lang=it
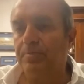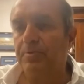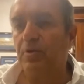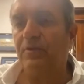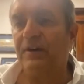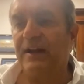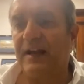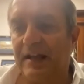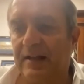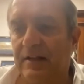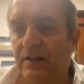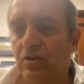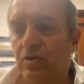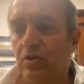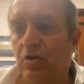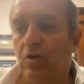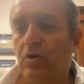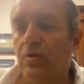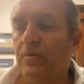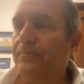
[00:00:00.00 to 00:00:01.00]

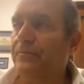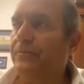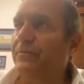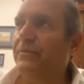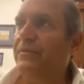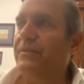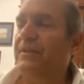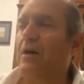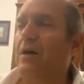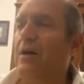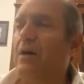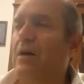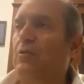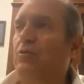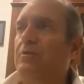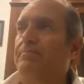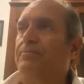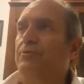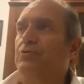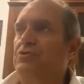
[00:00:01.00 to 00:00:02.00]
provenendo da
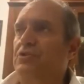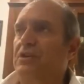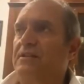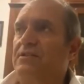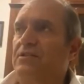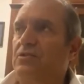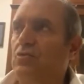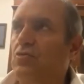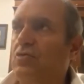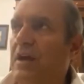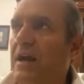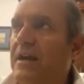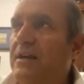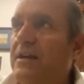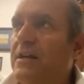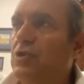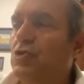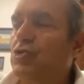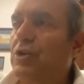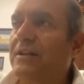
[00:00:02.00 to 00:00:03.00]
un'impostazione
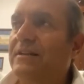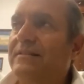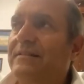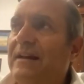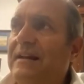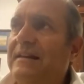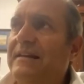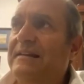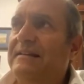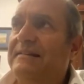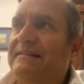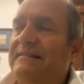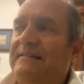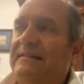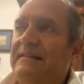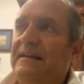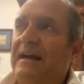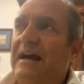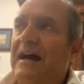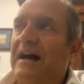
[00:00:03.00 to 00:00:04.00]

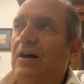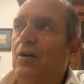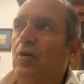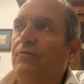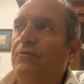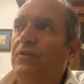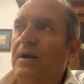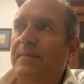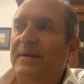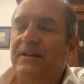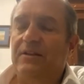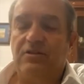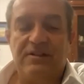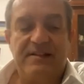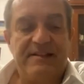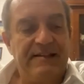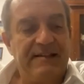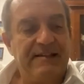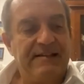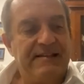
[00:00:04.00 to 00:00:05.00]
centralistica, ovviamente
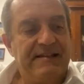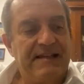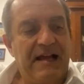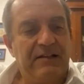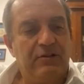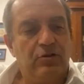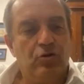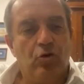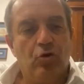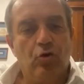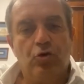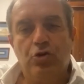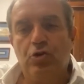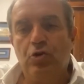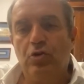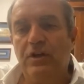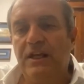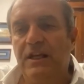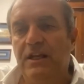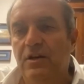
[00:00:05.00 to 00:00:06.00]
strizzando
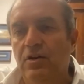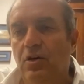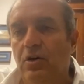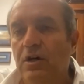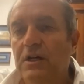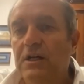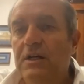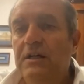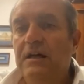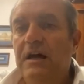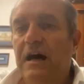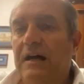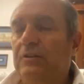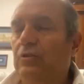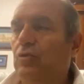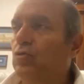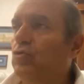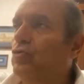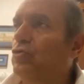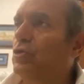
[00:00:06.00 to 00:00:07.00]
l'occhiolino a
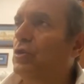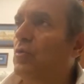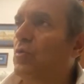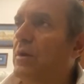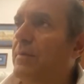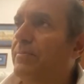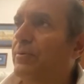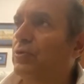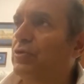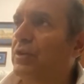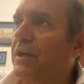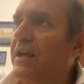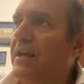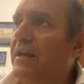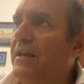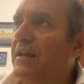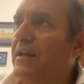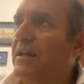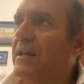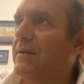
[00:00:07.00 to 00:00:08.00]
tutti quei
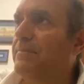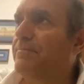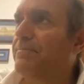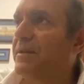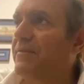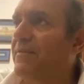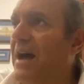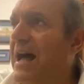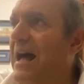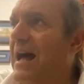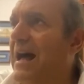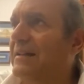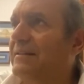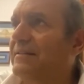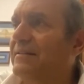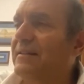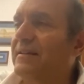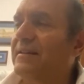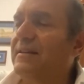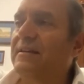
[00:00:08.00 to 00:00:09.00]
poteri
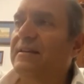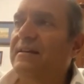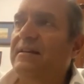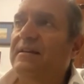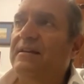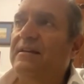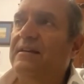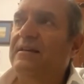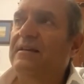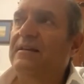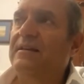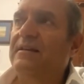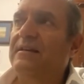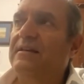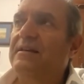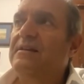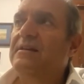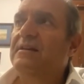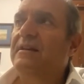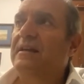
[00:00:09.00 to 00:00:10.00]

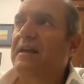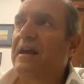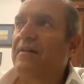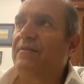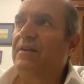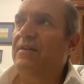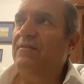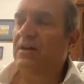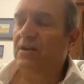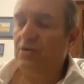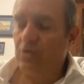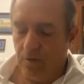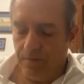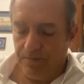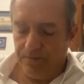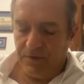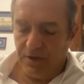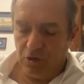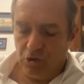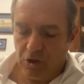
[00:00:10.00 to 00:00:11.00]
privati che avevano
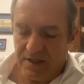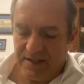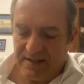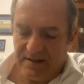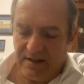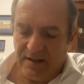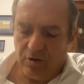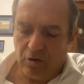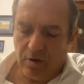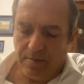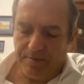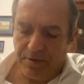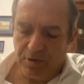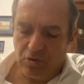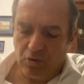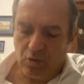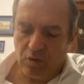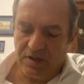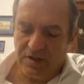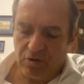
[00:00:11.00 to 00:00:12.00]
gestito, e poi
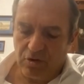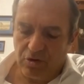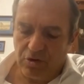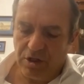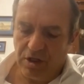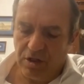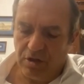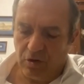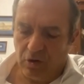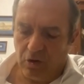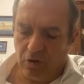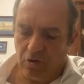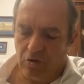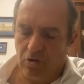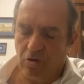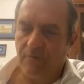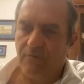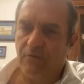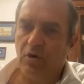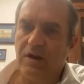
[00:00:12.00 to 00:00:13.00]
su questo ci
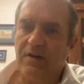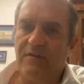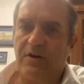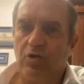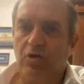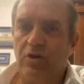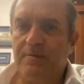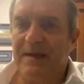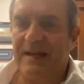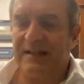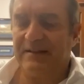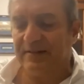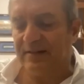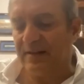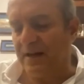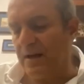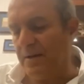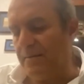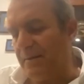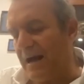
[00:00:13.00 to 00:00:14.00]
ritorno, e volevano
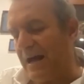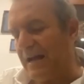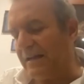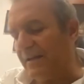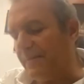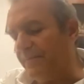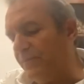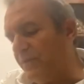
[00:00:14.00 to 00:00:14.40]
rimettere le mani